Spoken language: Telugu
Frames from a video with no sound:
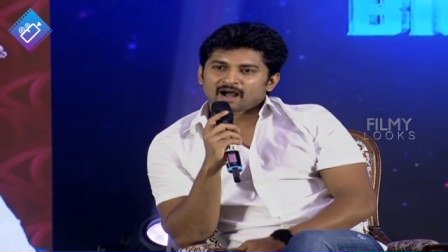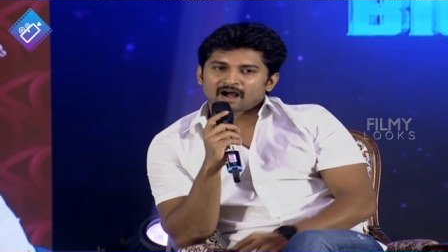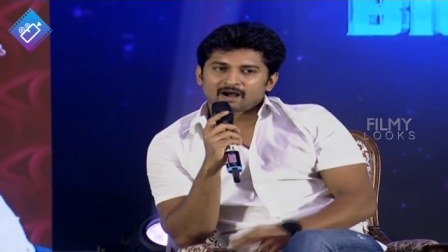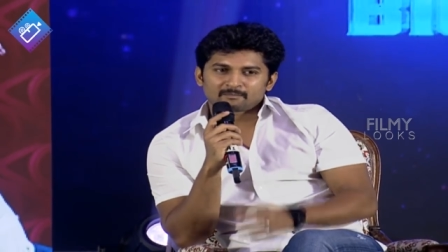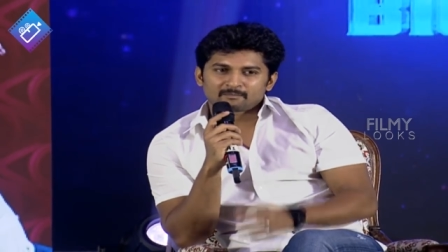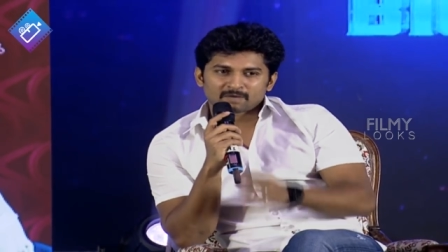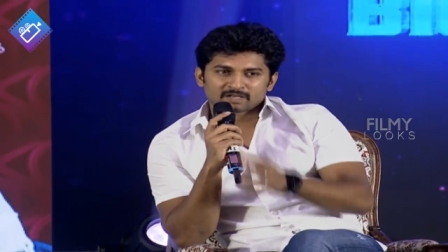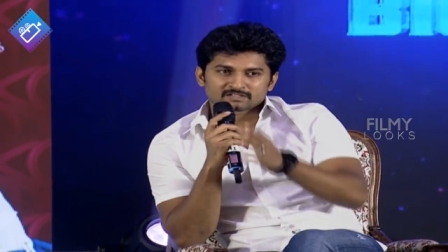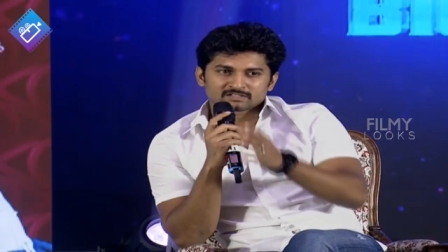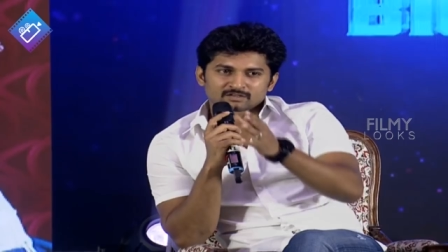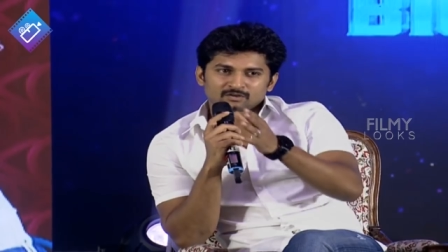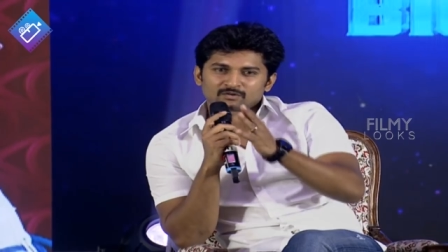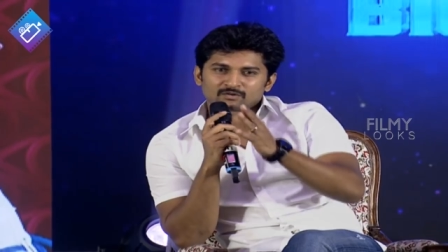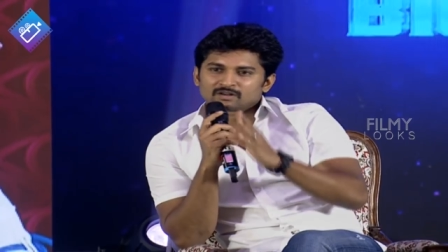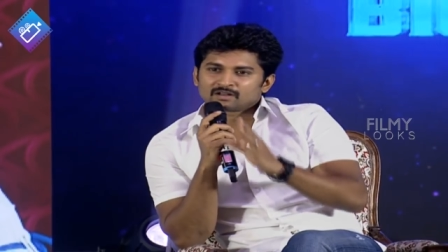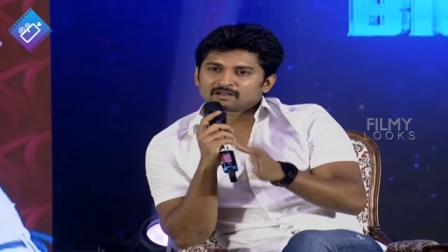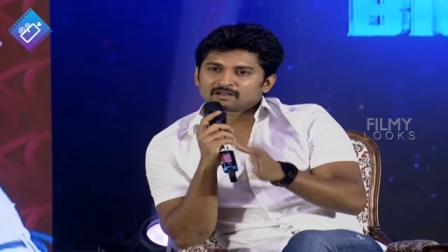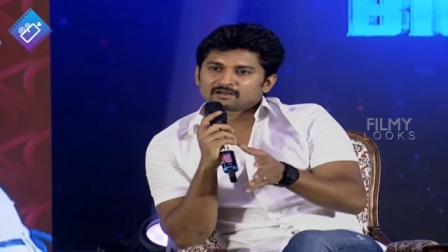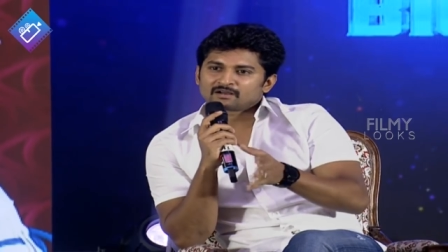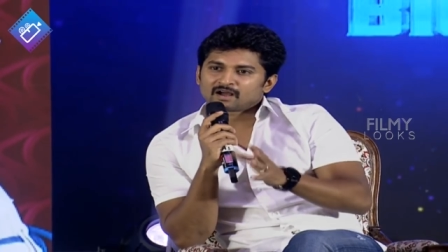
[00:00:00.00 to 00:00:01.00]
ఆ మధ్యలో
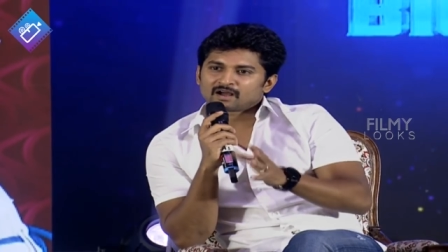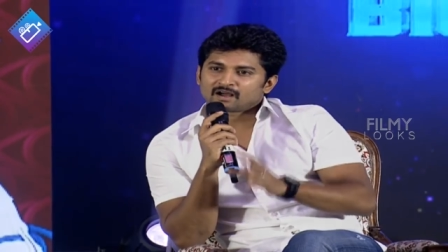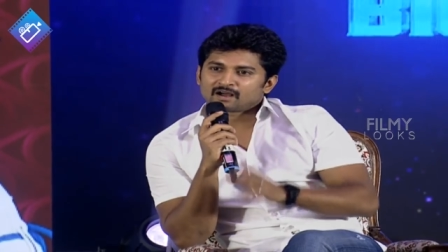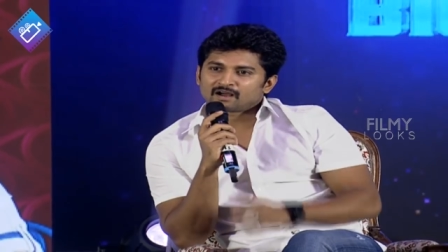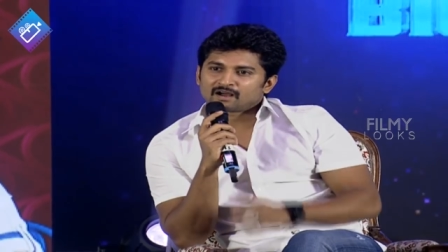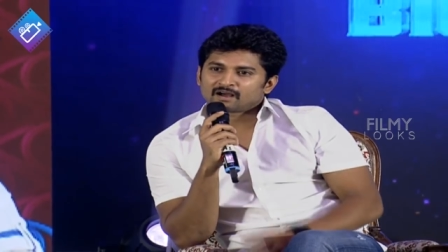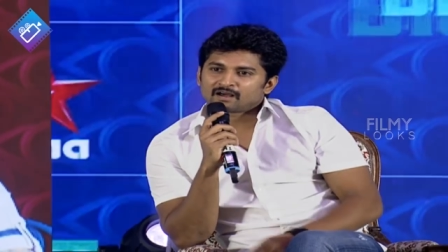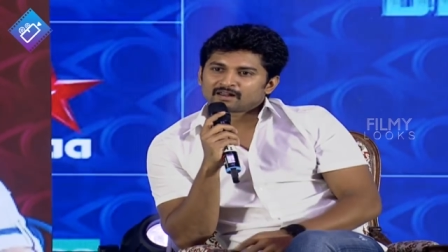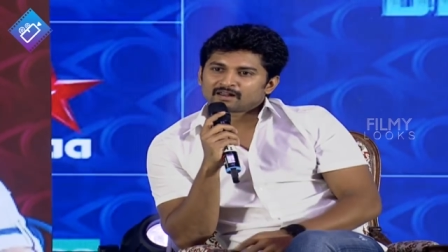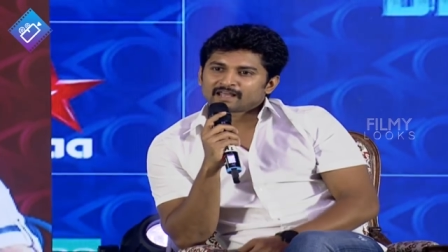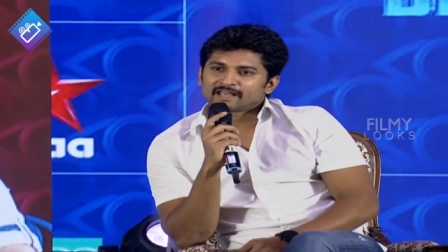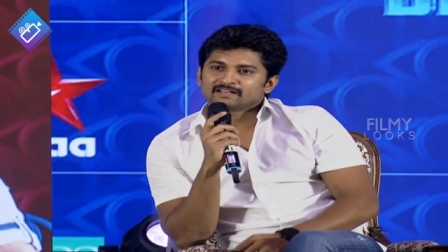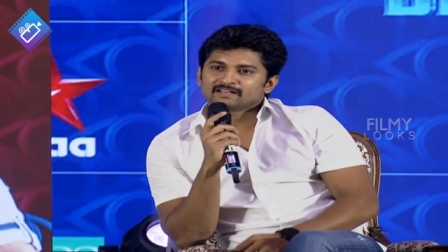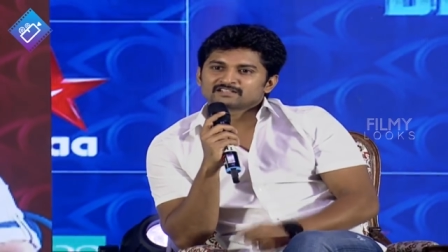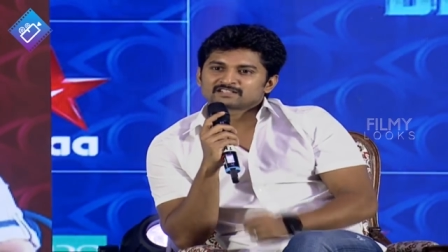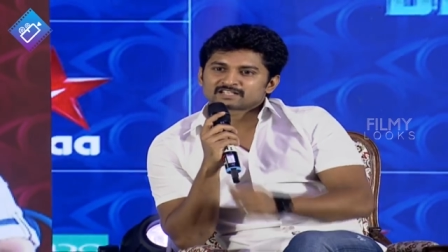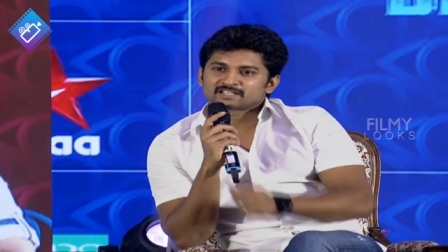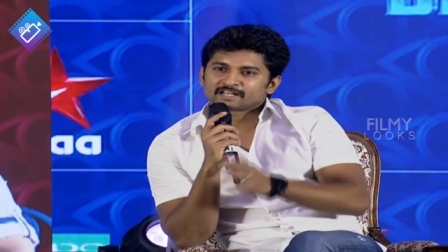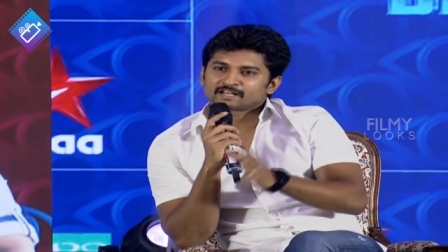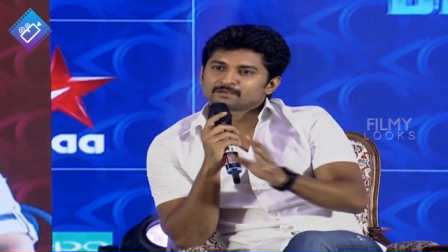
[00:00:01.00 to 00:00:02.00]
ఉన్న ఆ
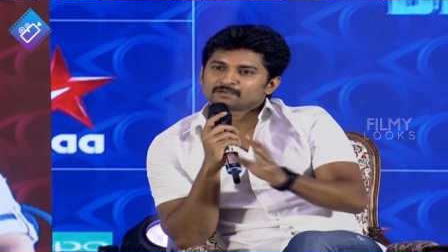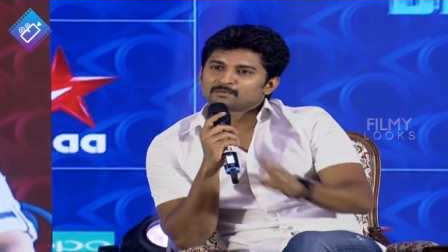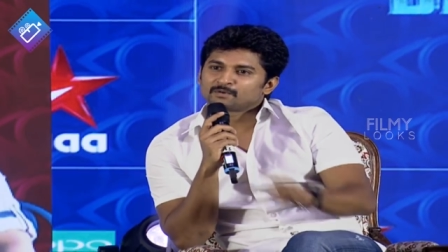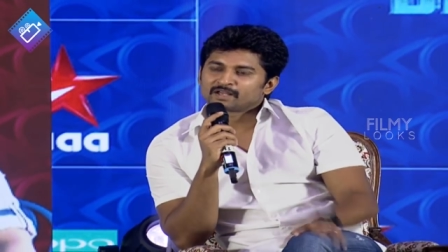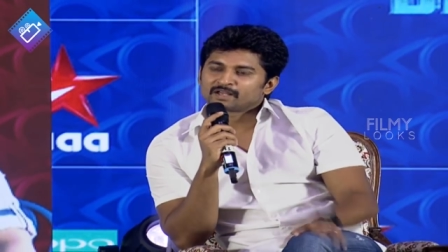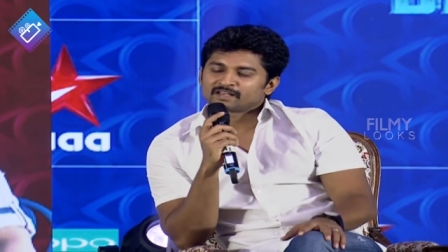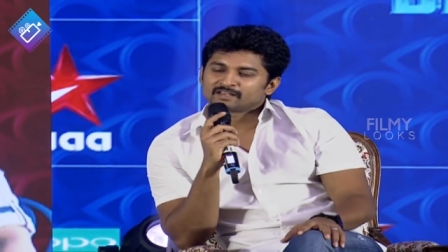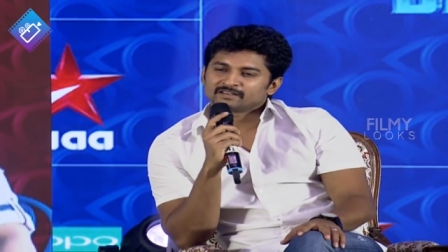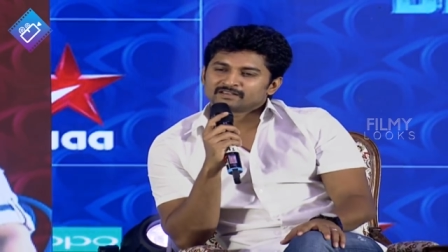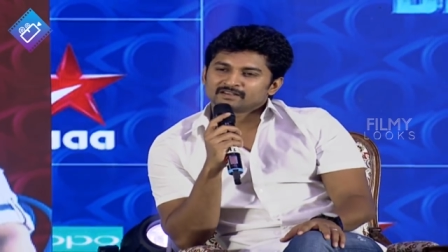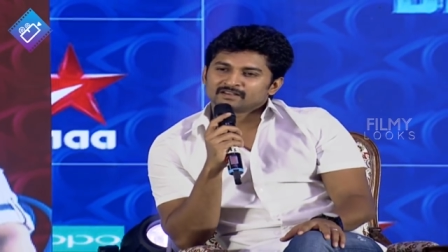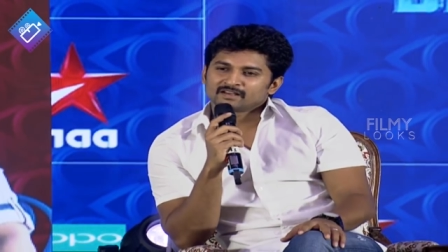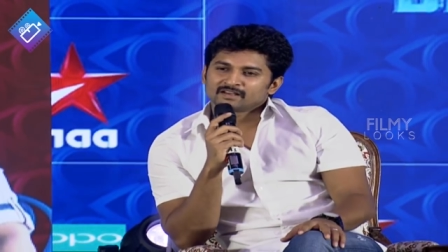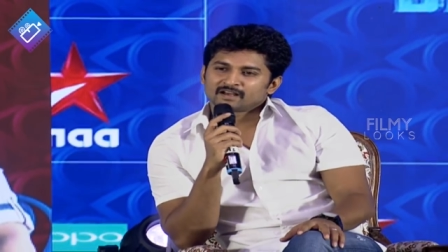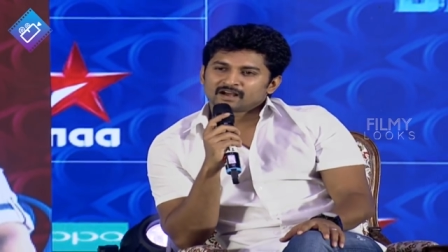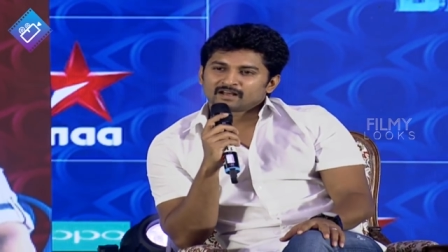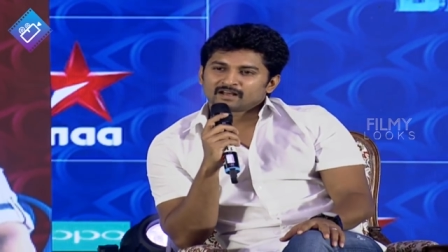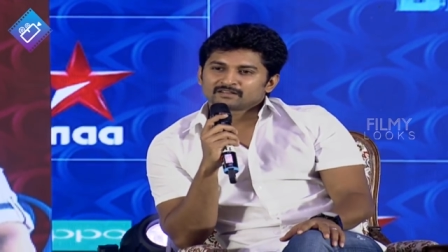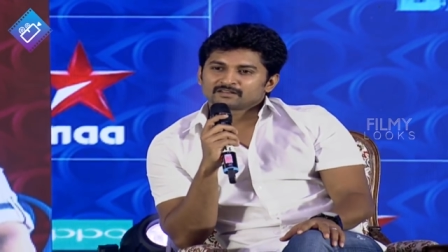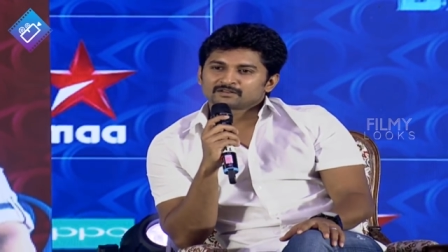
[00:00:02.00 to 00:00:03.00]
లైన్స్ చెరిగిపోయాయి
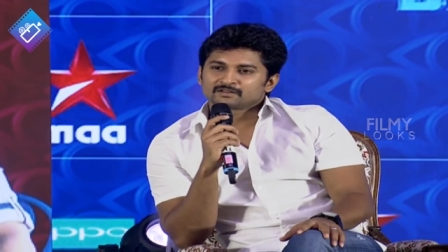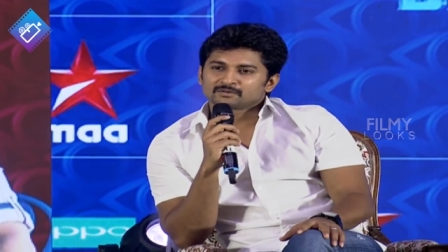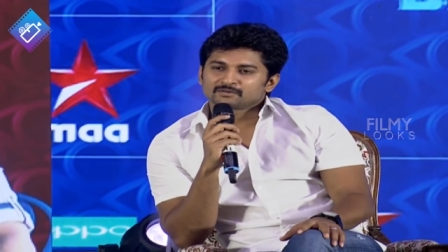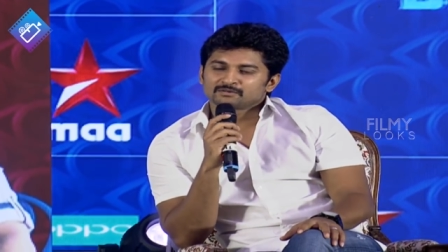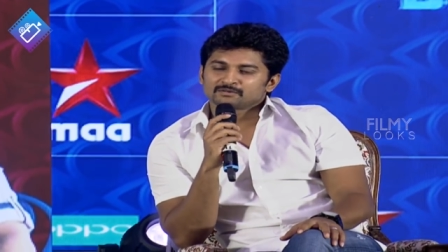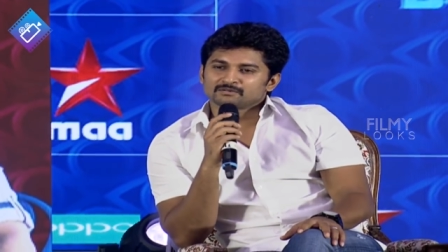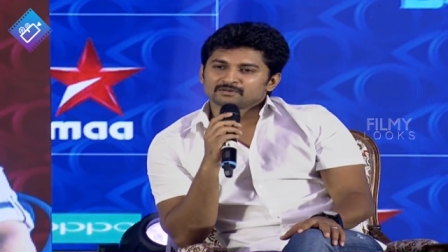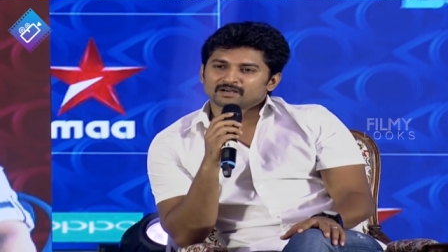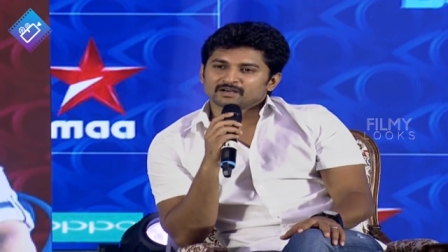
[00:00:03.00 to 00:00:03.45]
అందరూ